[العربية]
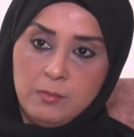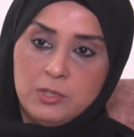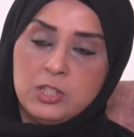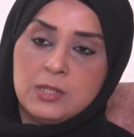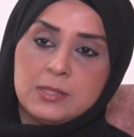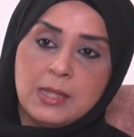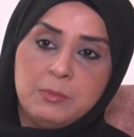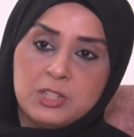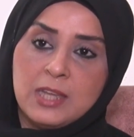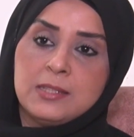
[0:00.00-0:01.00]
مش
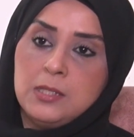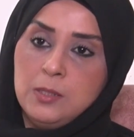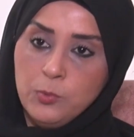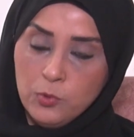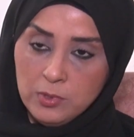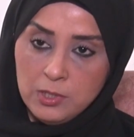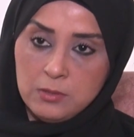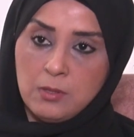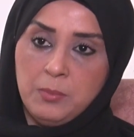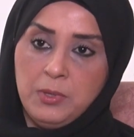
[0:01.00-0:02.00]
مش اسيبه
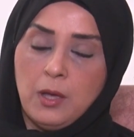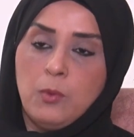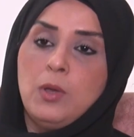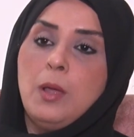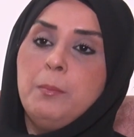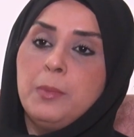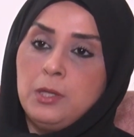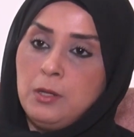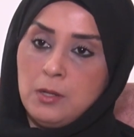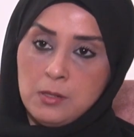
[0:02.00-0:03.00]
للطبيعه ولما
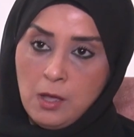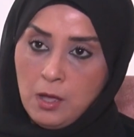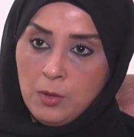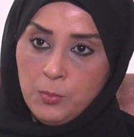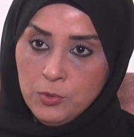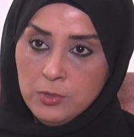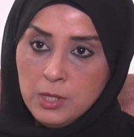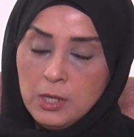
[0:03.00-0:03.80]
يغلط اعاقبه